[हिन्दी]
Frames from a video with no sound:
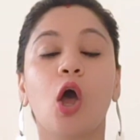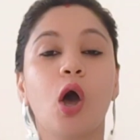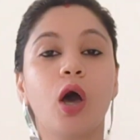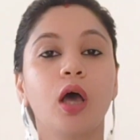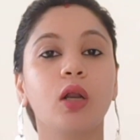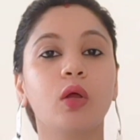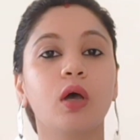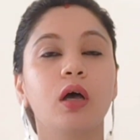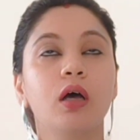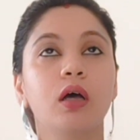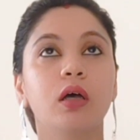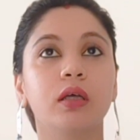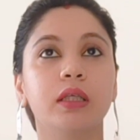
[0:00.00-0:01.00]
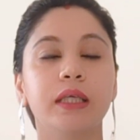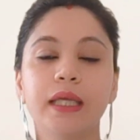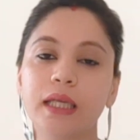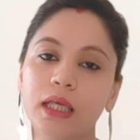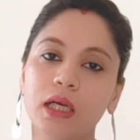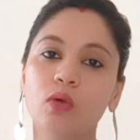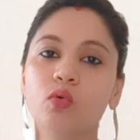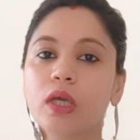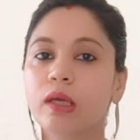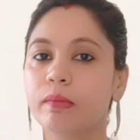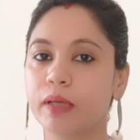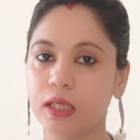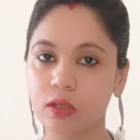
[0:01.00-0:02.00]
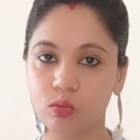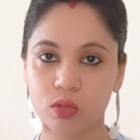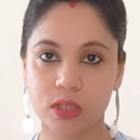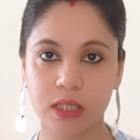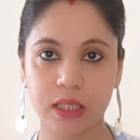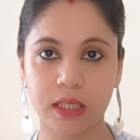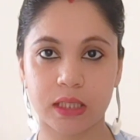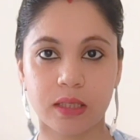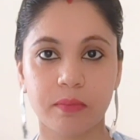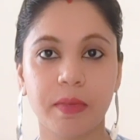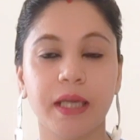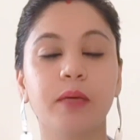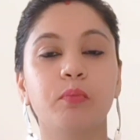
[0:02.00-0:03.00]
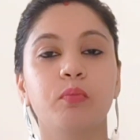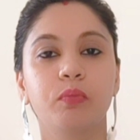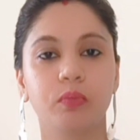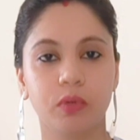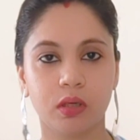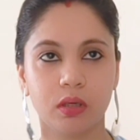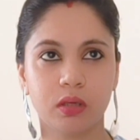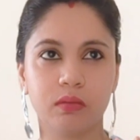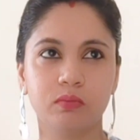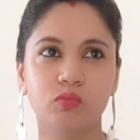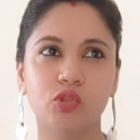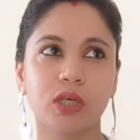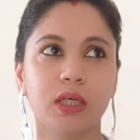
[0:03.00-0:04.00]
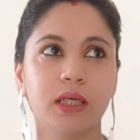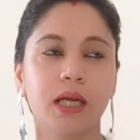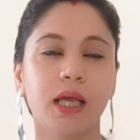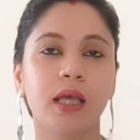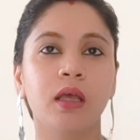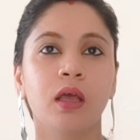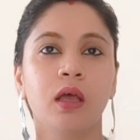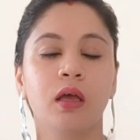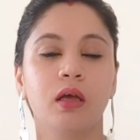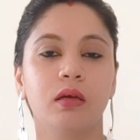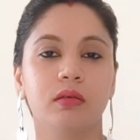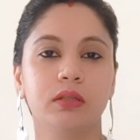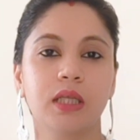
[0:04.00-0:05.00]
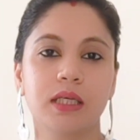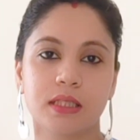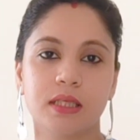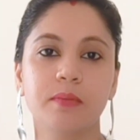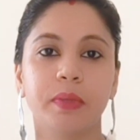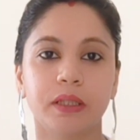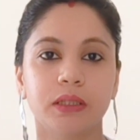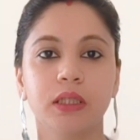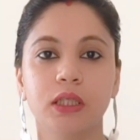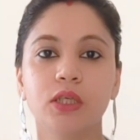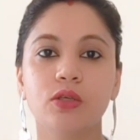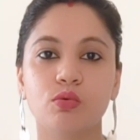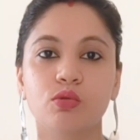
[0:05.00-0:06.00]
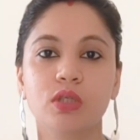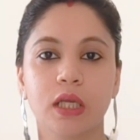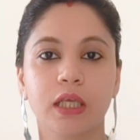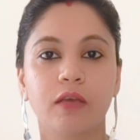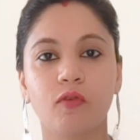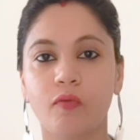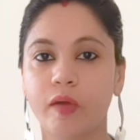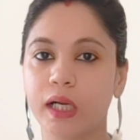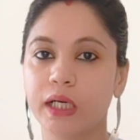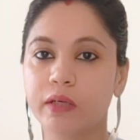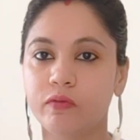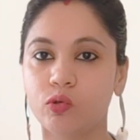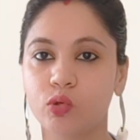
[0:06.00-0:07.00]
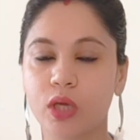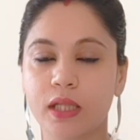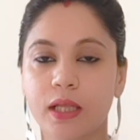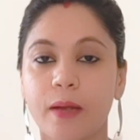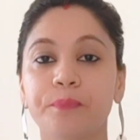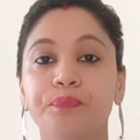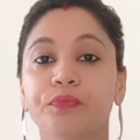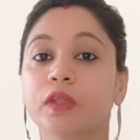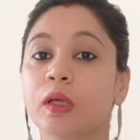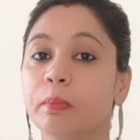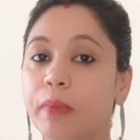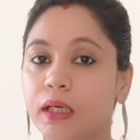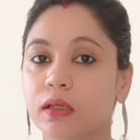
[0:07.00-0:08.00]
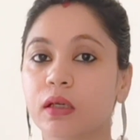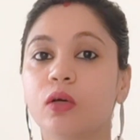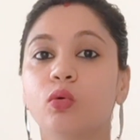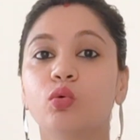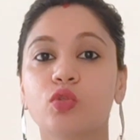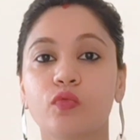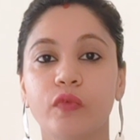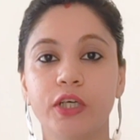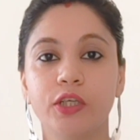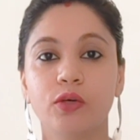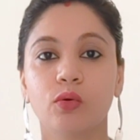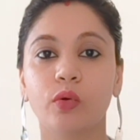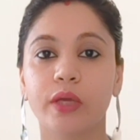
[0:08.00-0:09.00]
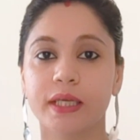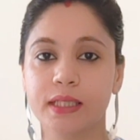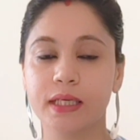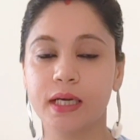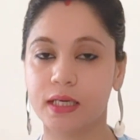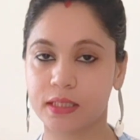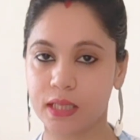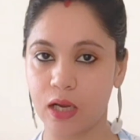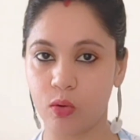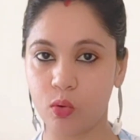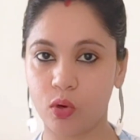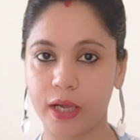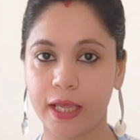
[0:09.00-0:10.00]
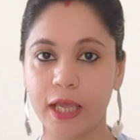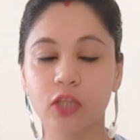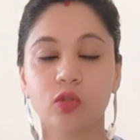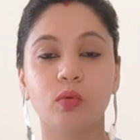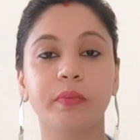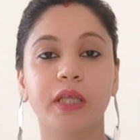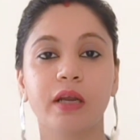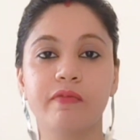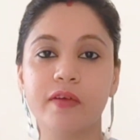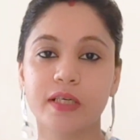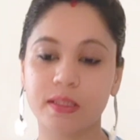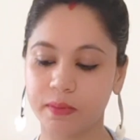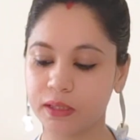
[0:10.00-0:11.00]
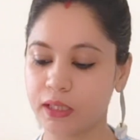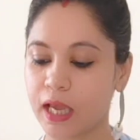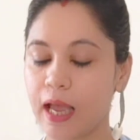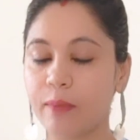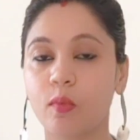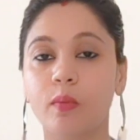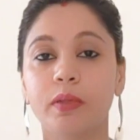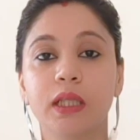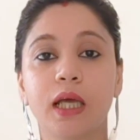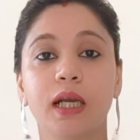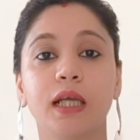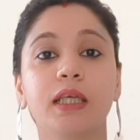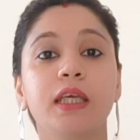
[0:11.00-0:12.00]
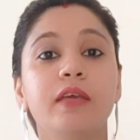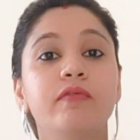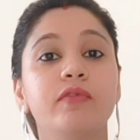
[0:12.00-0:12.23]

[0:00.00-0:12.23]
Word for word: और ये नहीं कहूँगी कि मैंने यूज़ नहीं की थी मैंने मुझे लग रहा है दस दिन पंद्रह दिन यूज़ करके वो वाला रिव्यू किया था बट उस वीडियो को एक से डेढ़ साल हो गए हैं तो मेरा फ़र्ज़ बनता है आपको बताना कि